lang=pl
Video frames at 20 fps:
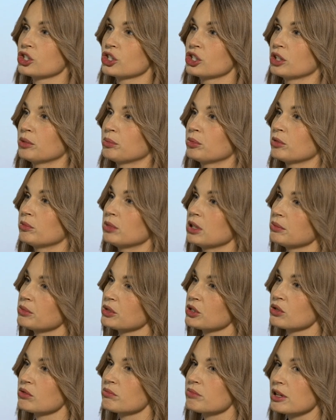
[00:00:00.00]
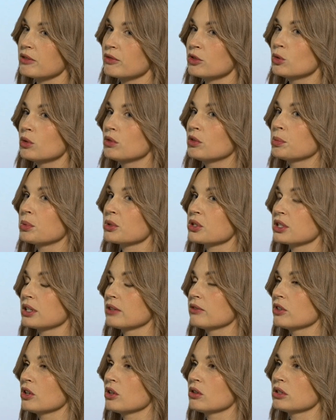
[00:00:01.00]
czy te problemy są prawidłowo
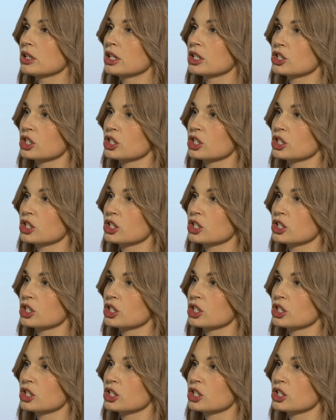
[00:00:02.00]
postawione.